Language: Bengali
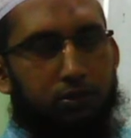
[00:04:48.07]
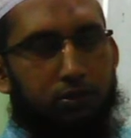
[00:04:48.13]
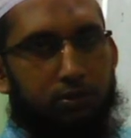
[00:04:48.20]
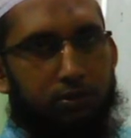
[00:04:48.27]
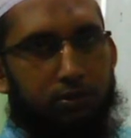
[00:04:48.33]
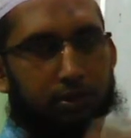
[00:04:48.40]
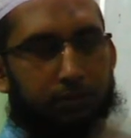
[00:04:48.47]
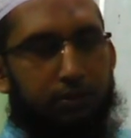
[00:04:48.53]

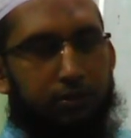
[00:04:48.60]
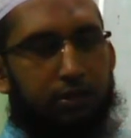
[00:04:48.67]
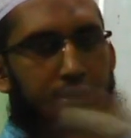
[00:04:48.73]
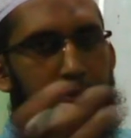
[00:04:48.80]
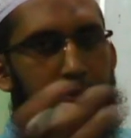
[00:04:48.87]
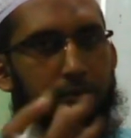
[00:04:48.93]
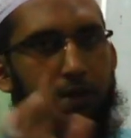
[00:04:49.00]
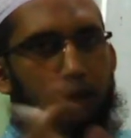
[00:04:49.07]
সাবজেক্ট
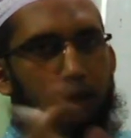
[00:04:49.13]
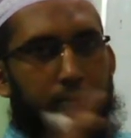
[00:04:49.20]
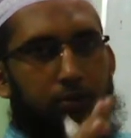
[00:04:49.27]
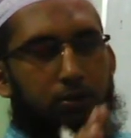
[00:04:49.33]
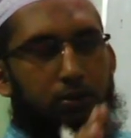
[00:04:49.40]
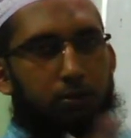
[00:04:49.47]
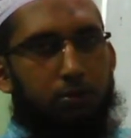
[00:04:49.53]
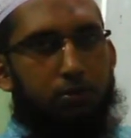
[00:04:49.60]
এবং ভার্ব
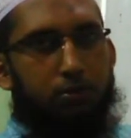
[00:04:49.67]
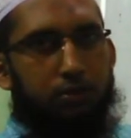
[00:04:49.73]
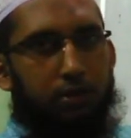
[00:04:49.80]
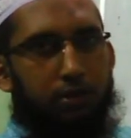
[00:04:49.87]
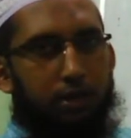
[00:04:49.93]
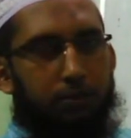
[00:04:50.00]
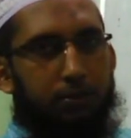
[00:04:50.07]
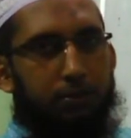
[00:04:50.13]
অবশ্যই
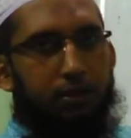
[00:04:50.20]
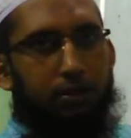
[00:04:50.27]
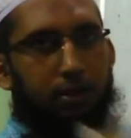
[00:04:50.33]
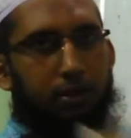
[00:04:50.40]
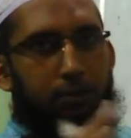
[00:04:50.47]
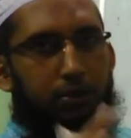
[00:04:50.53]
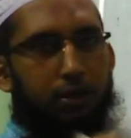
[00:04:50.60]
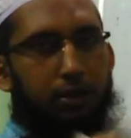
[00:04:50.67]
থাকবে
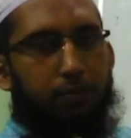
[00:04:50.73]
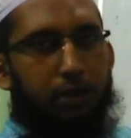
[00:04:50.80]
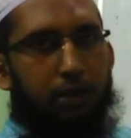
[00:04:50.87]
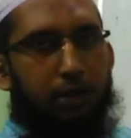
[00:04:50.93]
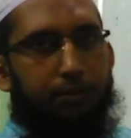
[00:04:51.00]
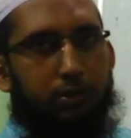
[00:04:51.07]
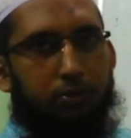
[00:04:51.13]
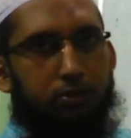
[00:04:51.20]
এবং এই
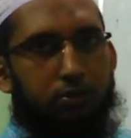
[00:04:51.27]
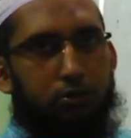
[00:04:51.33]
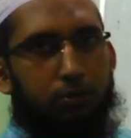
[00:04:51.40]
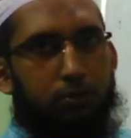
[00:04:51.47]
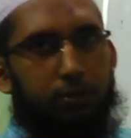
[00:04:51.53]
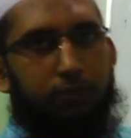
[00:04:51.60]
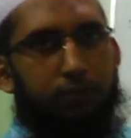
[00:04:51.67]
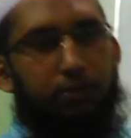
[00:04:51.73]
ভার্বটা হতে
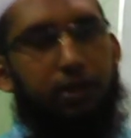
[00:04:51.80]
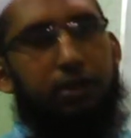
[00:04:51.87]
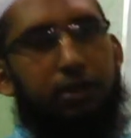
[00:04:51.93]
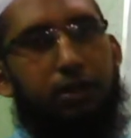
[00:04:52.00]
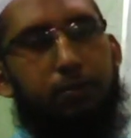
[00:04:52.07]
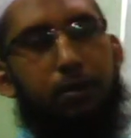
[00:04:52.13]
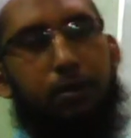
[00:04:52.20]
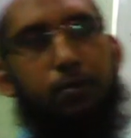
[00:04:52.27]
হবে ফাইনাইট বার বা